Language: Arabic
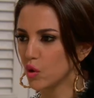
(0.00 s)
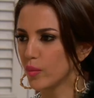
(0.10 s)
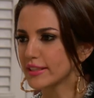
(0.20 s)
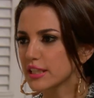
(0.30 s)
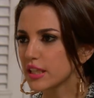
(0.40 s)

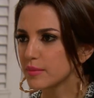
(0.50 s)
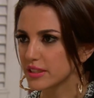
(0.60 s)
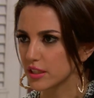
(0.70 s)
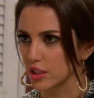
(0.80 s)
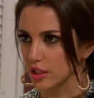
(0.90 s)
وبعدين
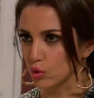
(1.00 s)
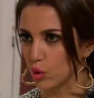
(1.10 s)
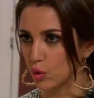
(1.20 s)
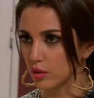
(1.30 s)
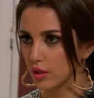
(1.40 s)
كلمتين ايه
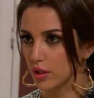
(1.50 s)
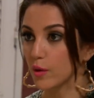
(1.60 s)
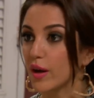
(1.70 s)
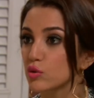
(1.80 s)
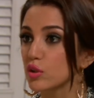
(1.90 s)
دول
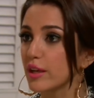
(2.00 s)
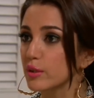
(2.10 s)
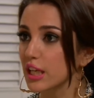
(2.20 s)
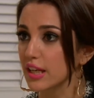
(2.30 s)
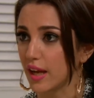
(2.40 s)
اوعى تكون ناوي
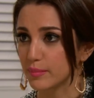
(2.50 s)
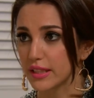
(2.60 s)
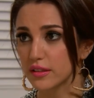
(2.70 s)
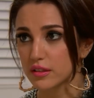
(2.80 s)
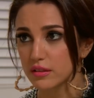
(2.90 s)
تخلع
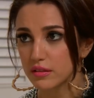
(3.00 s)
مني